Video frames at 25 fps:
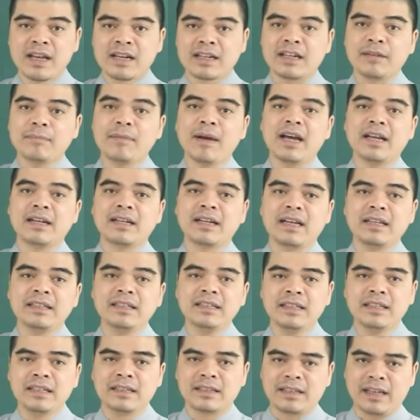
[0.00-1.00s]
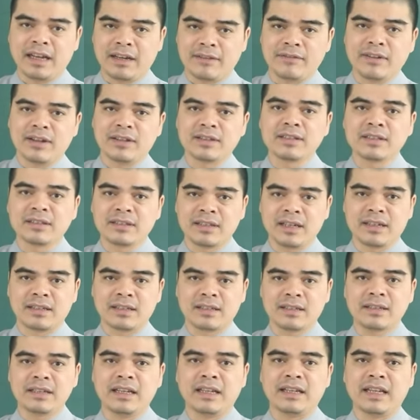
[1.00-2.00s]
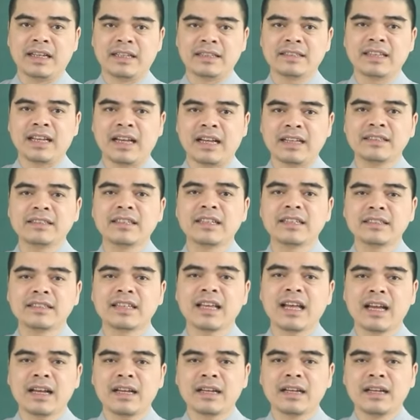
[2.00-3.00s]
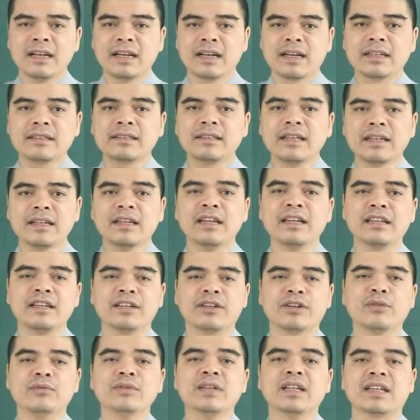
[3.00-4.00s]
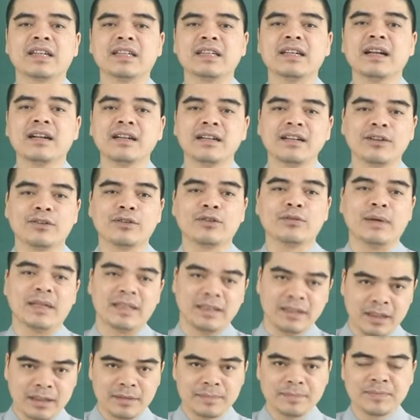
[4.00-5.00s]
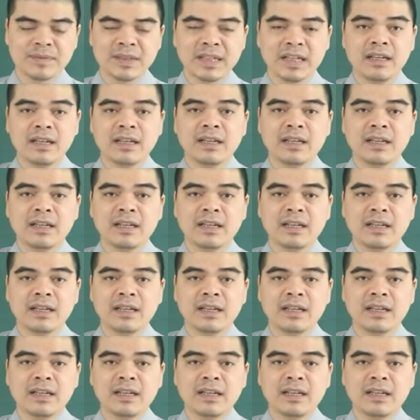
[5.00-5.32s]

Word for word: Các bạn đã nhìn thẳng vào sự thật để đánh giá chính xác cái tình hình cũng như cái năng lực của bản thân.